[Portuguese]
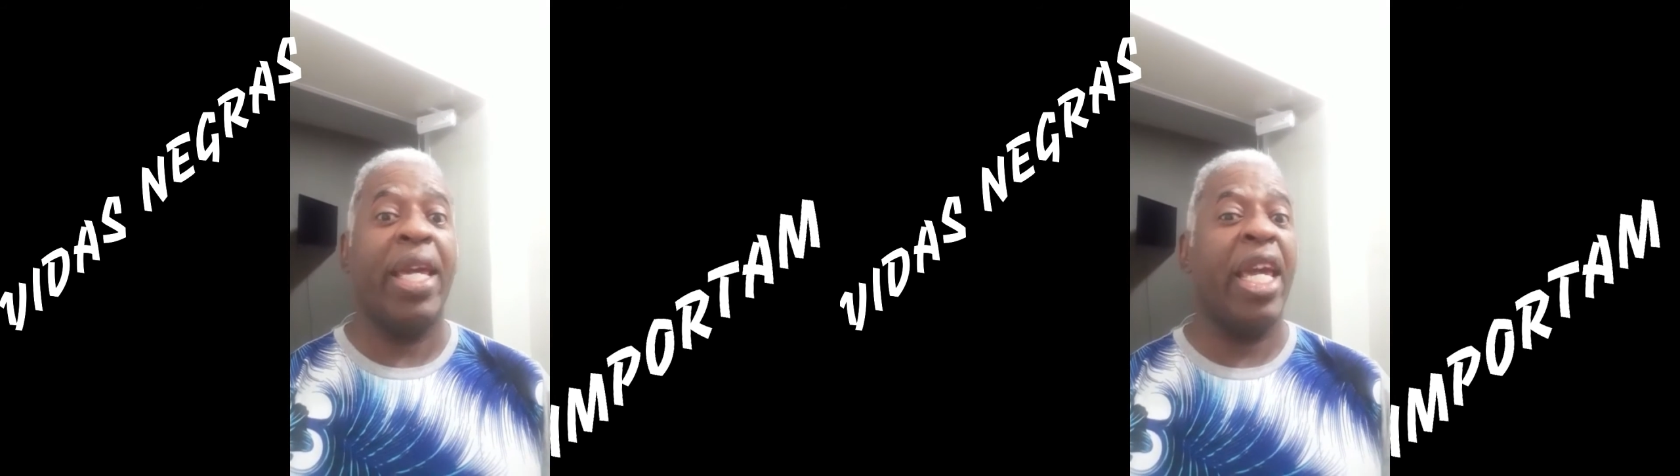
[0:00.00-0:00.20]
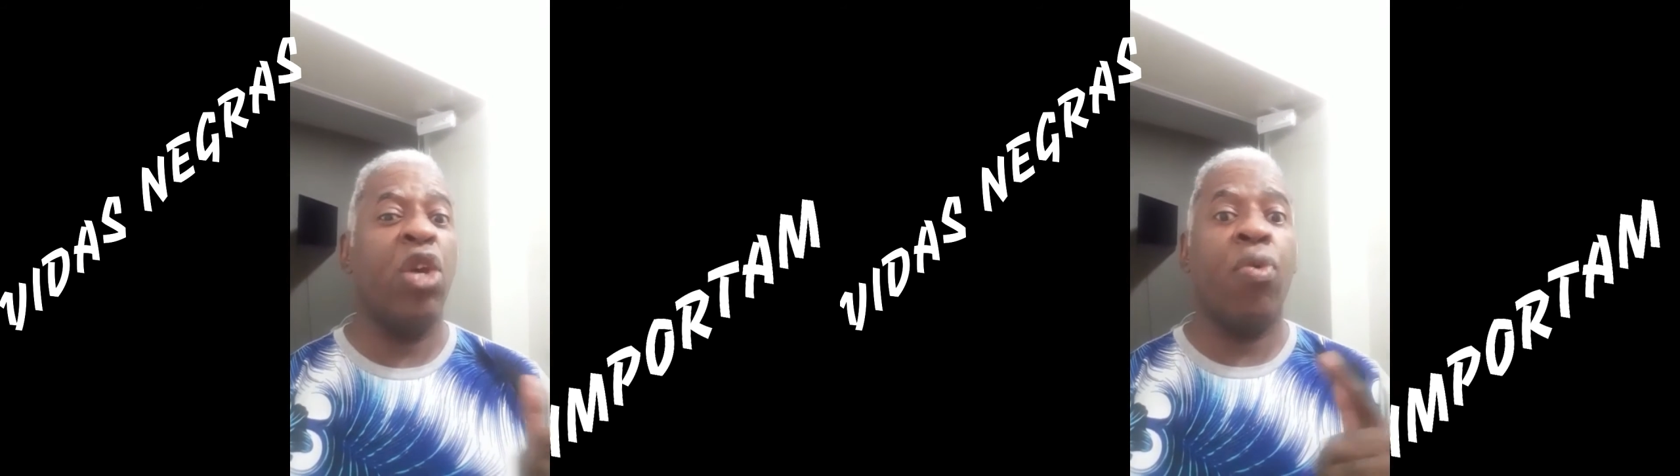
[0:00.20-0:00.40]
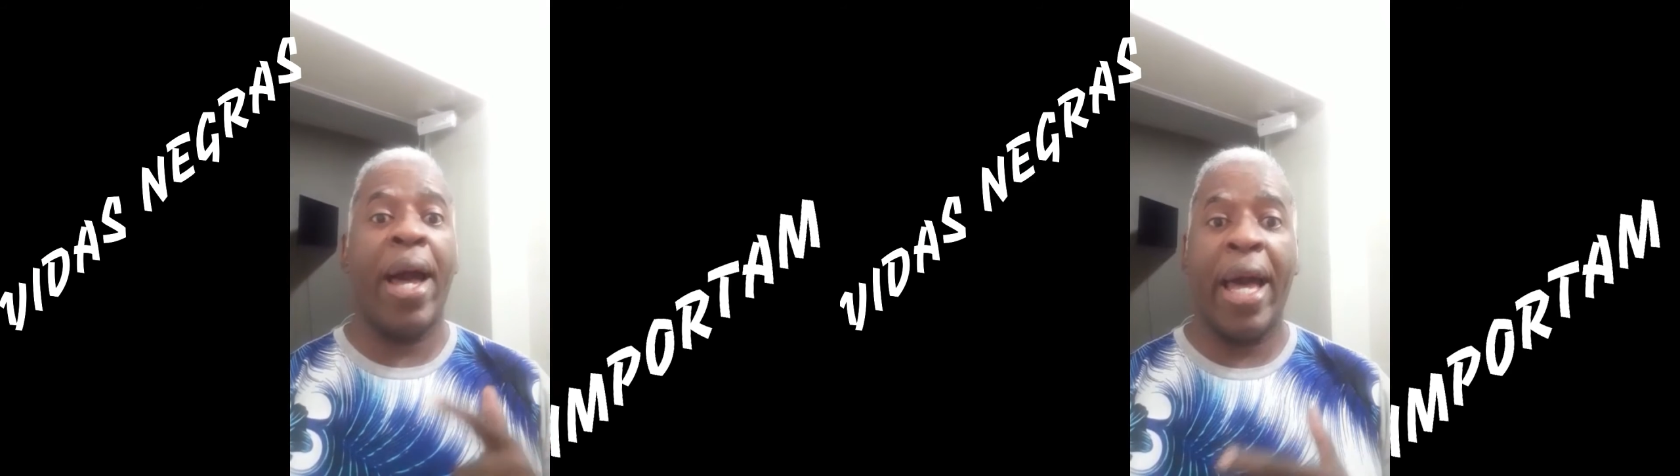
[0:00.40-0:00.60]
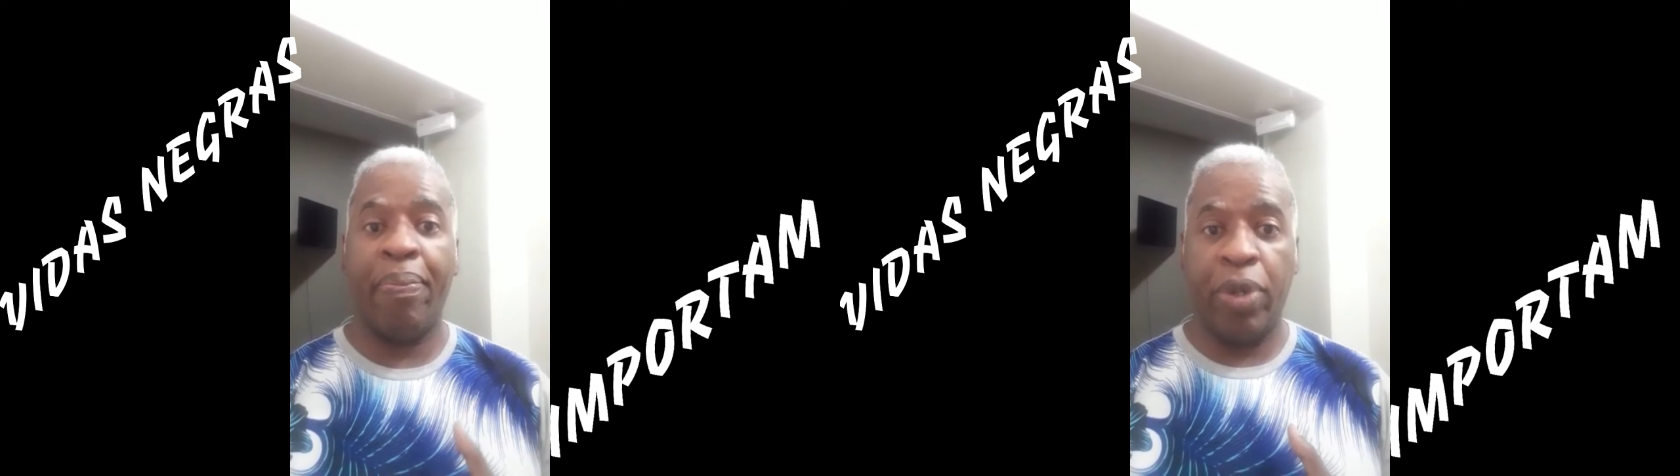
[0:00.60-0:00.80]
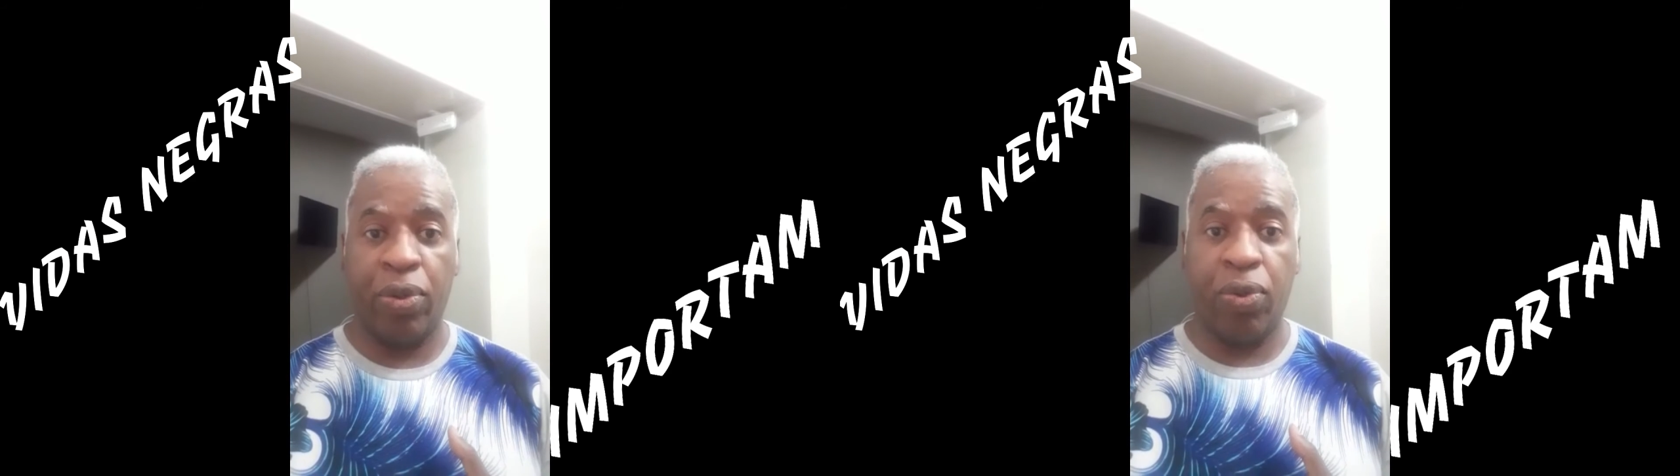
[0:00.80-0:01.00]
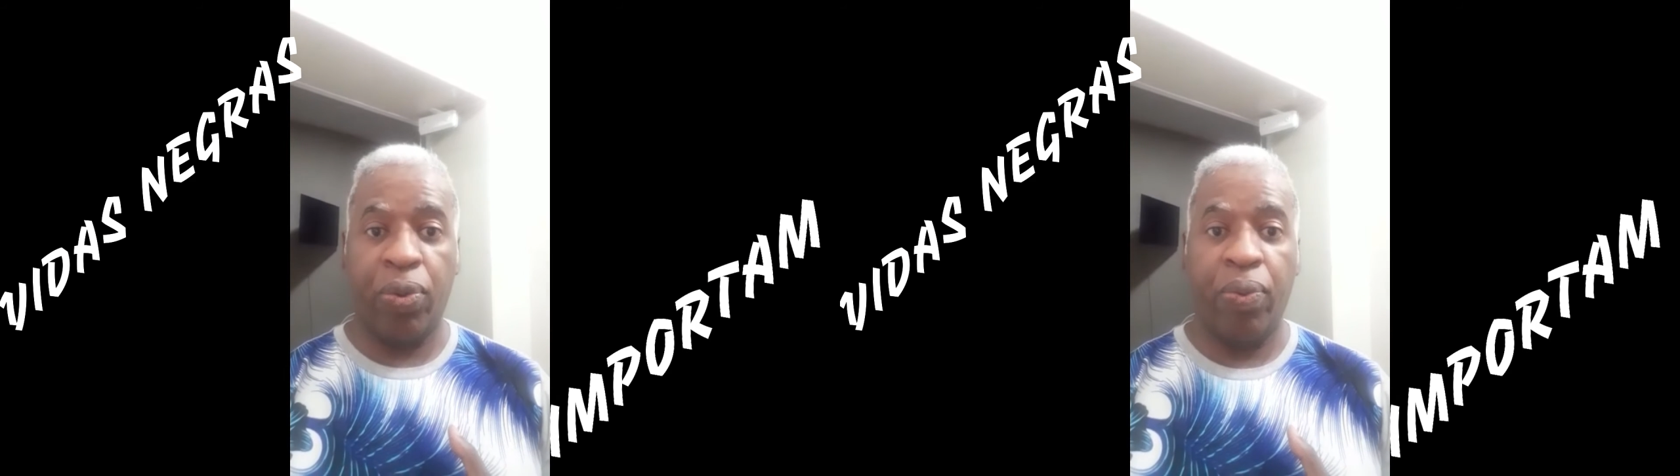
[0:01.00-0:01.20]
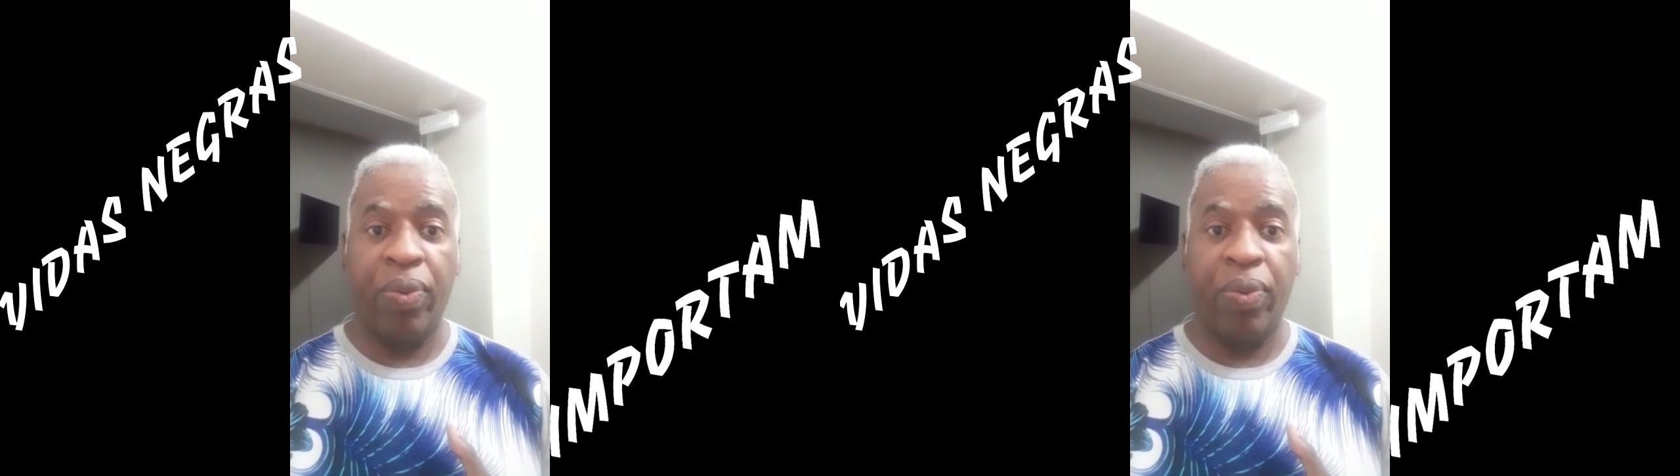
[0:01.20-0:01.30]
em um hábito,